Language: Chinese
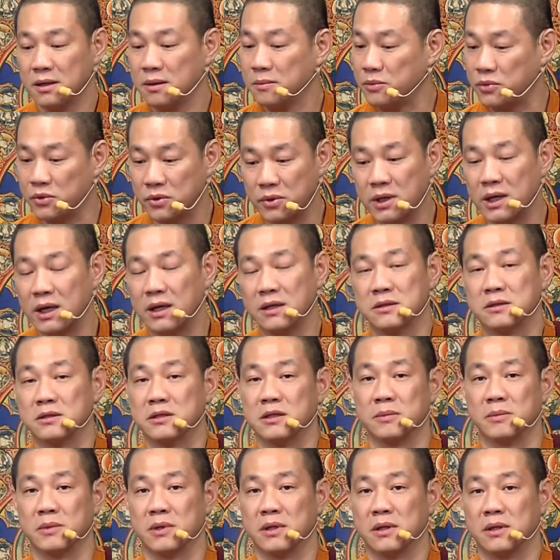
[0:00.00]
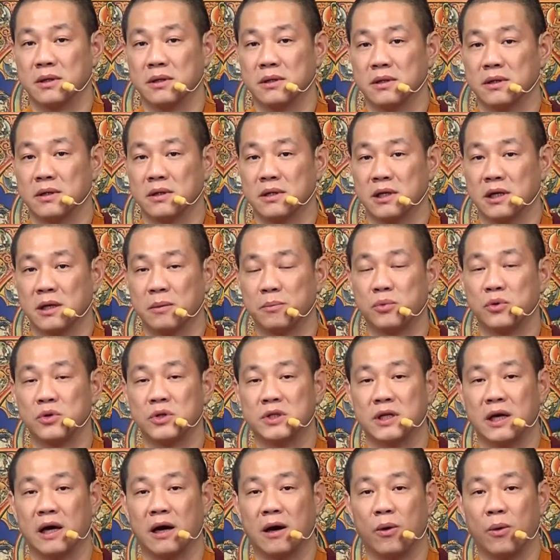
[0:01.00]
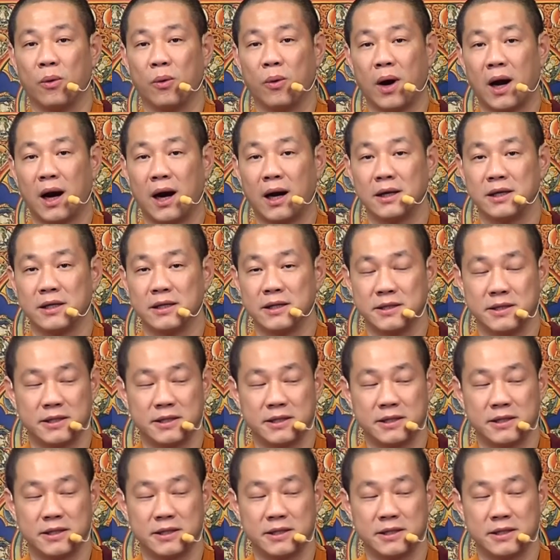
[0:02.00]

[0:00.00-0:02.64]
不干什么。也不想挖人、